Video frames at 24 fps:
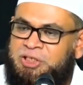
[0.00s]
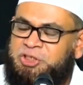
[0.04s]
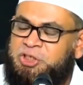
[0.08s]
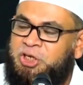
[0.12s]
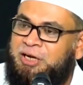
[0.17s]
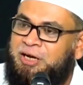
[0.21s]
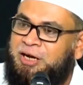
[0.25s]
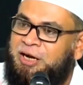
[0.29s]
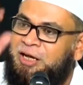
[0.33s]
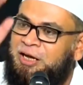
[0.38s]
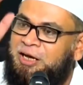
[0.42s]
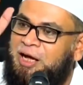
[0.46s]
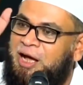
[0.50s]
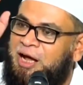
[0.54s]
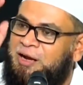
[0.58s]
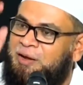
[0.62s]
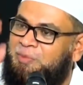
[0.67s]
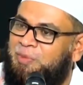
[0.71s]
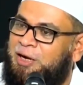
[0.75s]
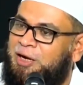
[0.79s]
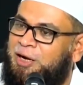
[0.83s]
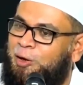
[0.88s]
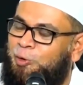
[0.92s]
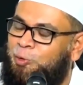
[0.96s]
லட்சக்கணக்கான
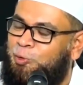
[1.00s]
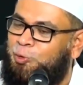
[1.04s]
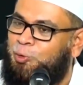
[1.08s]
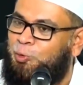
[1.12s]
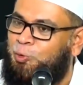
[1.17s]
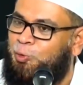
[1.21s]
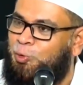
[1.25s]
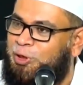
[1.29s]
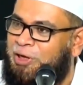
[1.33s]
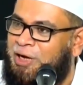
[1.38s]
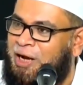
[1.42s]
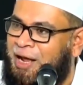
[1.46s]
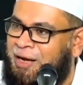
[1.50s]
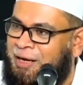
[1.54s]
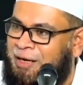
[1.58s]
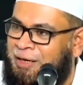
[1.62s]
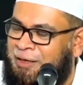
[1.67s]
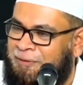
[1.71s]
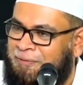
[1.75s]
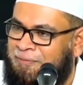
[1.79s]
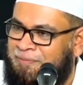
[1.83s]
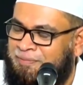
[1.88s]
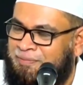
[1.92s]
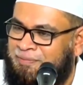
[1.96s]
மக்கள் ஒன்று
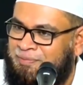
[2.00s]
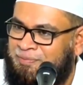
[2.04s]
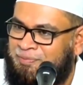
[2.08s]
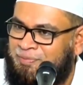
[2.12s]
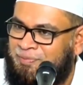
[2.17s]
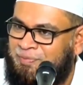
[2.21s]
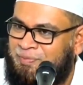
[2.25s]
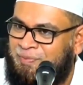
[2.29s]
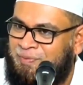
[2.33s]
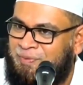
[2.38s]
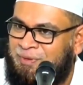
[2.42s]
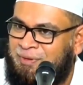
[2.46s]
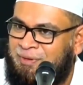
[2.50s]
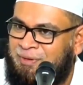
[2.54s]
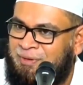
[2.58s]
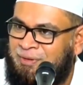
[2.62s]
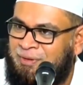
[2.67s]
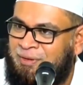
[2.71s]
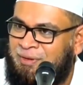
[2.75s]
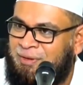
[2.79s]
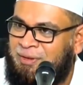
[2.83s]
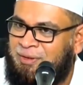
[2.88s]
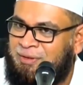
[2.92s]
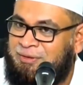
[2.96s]
கூடுகிறார்கள்
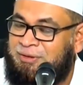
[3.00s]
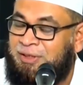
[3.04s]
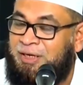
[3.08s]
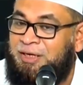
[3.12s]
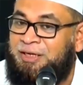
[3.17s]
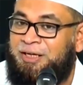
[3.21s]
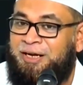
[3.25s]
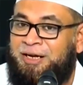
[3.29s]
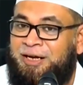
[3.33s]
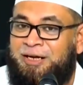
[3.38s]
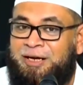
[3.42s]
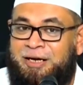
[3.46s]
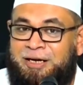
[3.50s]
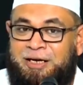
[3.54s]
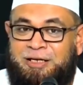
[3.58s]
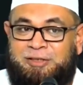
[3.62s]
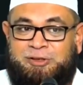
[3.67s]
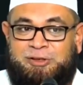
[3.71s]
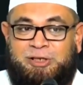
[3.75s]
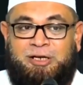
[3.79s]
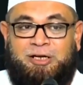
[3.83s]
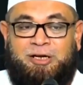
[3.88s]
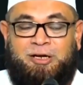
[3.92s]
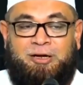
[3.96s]
சில
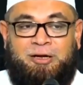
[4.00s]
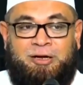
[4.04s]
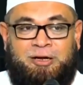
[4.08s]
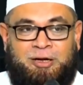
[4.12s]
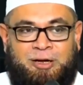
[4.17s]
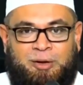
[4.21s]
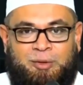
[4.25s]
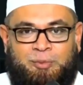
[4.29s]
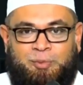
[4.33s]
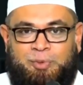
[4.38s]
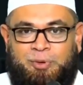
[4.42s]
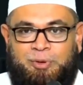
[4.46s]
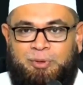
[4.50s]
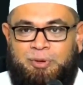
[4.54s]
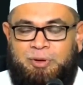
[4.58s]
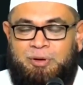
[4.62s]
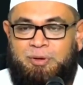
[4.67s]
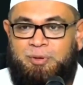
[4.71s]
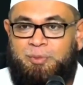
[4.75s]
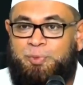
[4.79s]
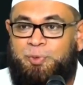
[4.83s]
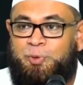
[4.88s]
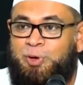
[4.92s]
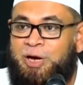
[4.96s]
நேரங்களில் சில
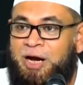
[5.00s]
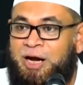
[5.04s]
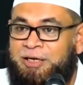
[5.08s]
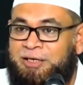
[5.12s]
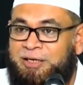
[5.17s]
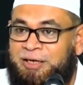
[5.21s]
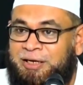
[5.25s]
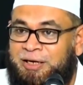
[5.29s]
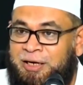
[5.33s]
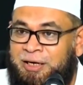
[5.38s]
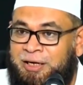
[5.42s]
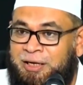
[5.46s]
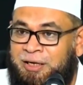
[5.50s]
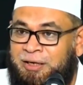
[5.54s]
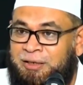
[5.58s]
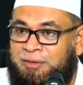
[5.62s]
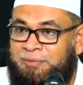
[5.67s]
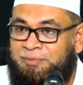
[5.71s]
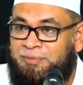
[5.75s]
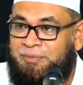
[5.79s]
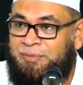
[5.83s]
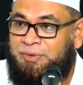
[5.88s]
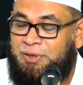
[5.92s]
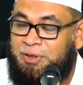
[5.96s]
போராட்டங்களில்
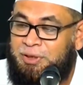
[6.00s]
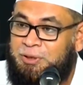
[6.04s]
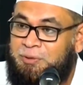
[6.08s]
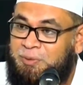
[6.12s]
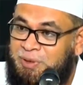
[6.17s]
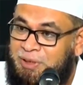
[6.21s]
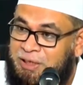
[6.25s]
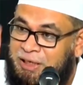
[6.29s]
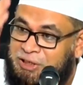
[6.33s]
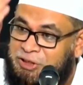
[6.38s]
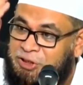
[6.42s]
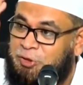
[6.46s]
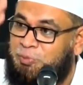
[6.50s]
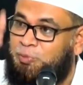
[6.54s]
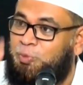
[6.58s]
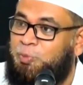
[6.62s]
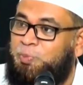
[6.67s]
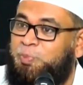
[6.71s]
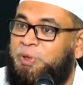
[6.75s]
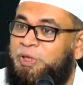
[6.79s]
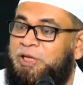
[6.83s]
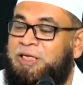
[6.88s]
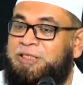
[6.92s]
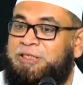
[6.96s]
இருபது லட்சம்
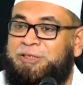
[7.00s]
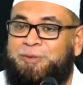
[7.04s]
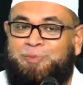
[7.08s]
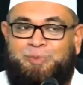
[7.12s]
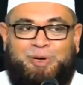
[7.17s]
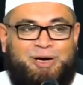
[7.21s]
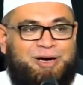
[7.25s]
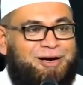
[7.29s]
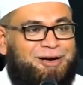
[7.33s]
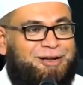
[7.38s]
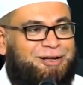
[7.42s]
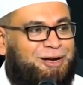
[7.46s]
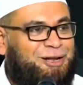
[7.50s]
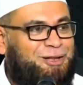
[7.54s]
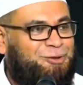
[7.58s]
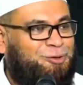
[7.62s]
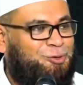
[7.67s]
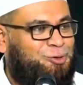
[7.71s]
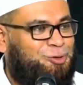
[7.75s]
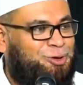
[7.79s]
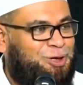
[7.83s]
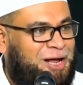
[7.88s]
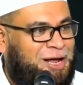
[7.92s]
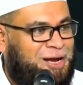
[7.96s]
முப்பது லட்சம் மக்கள்
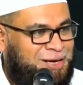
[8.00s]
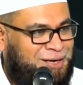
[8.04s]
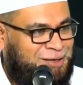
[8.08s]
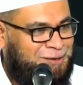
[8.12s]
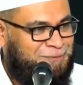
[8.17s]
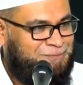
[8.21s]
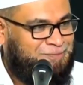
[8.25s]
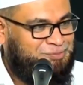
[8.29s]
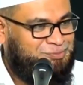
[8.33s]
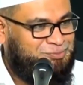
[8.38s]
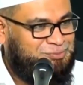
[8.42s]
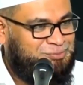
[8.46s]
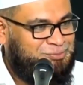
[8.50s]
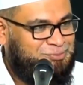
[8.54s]
கலந்து கொள்கிறார்கள்